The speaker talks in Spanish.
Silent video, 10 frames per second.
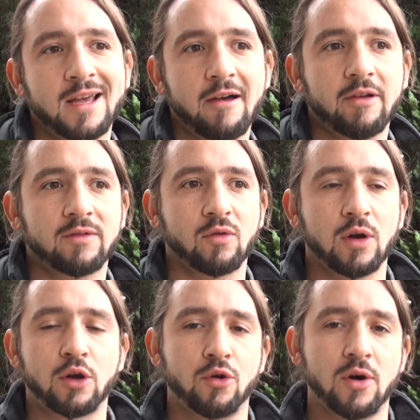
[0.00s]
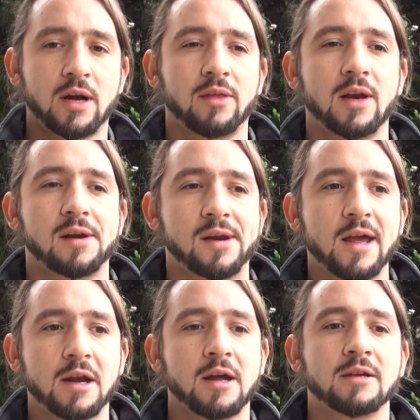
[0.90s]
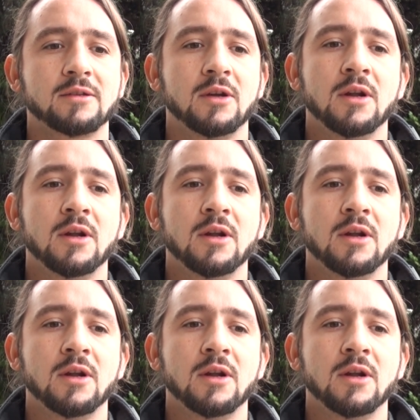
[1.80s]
aves o el croar de las ranas,